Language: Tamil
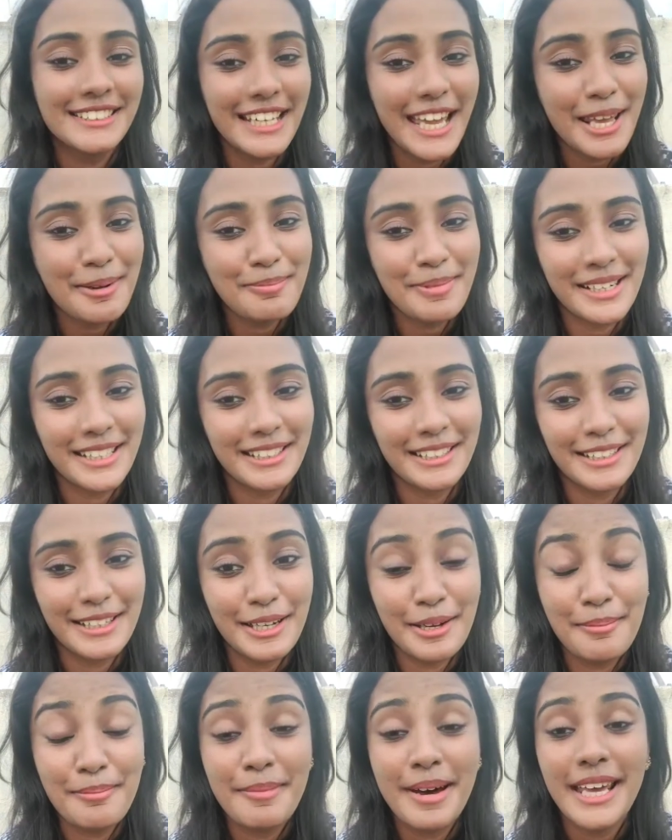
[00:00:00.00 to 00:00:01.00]
ஷேர்
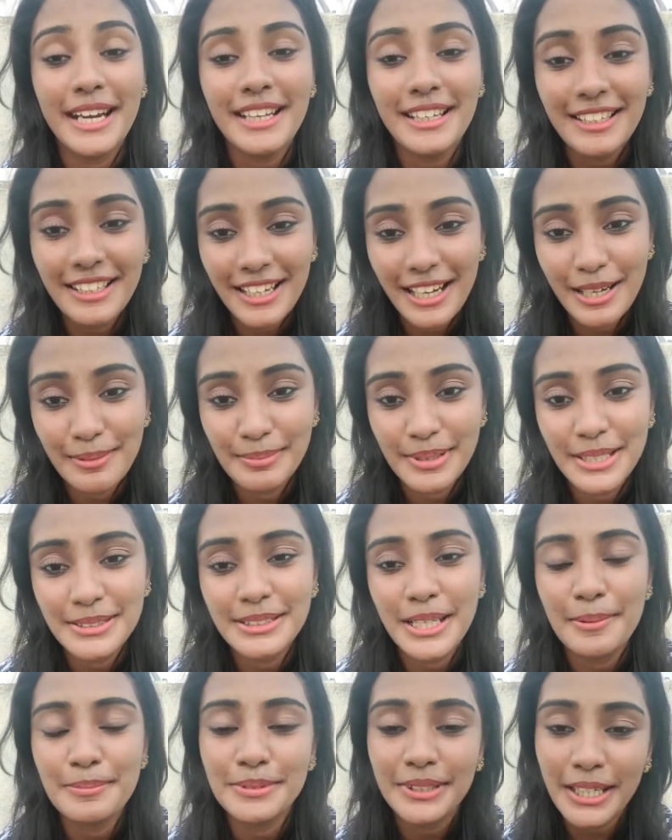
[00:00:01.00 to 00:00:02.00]
பண்ணுங்கள் மறக்காமல்
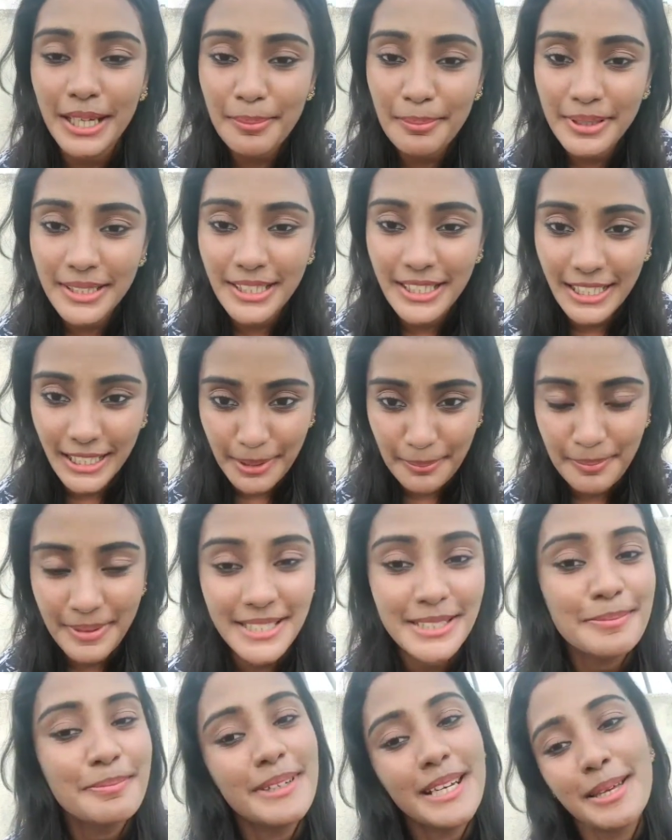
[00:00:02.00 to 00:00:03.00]
சப்ஸ்கிரைப் பட்டன் நீங்கள்
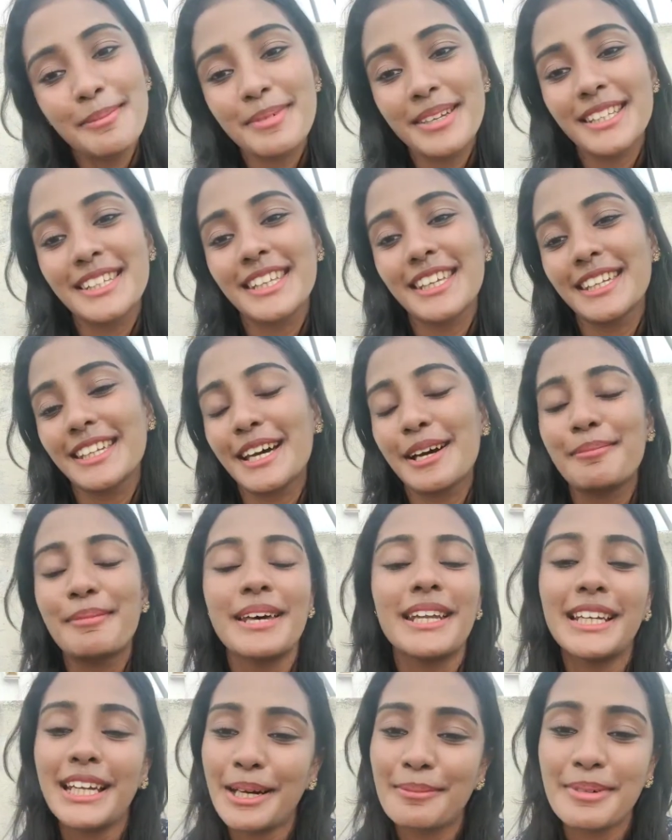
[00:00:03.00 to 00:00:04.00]
ப்ரெஸ் பண்ணாமல் இருந்தீங்கன்னா
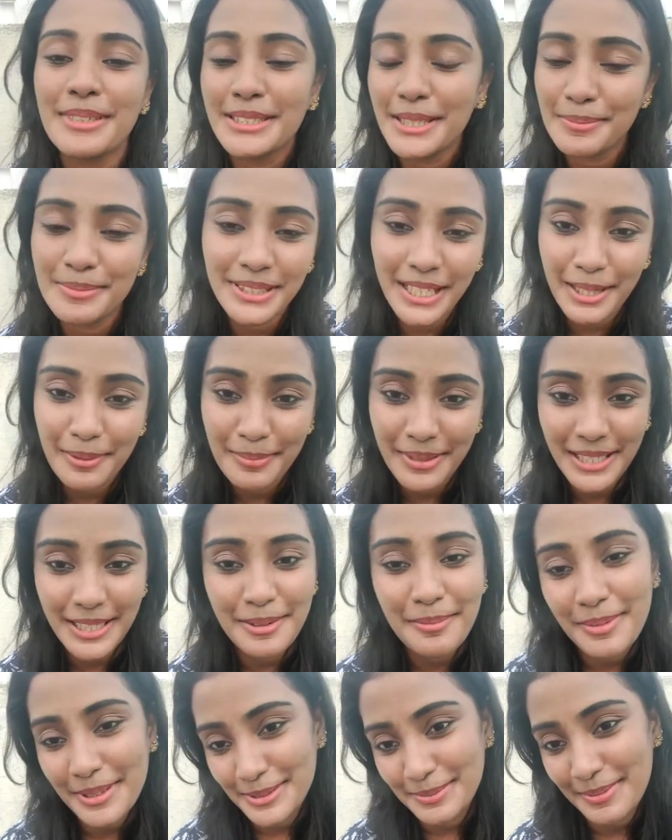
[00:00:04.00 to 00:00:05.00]
மறக்காமல் சப்ஸ்கிரைப்
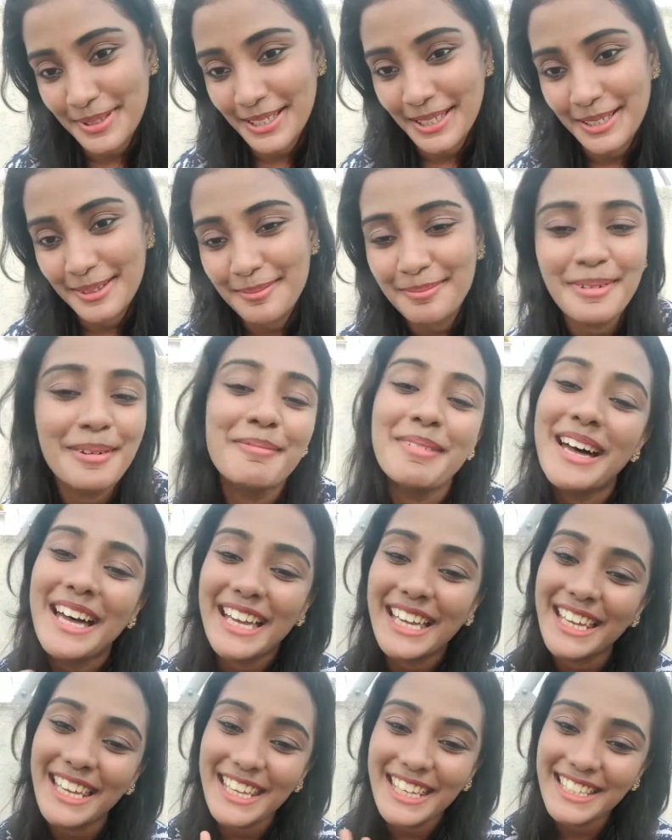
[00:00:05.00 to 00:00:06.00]
பட்டன் ப்ரெஸ் பண்ணுங்கள்
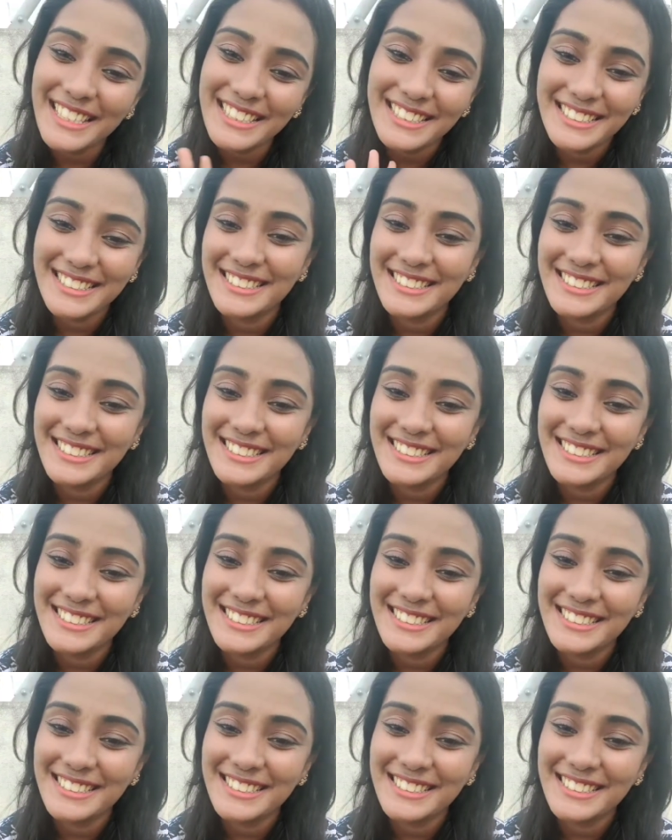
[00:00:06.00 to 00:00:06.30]
பாய்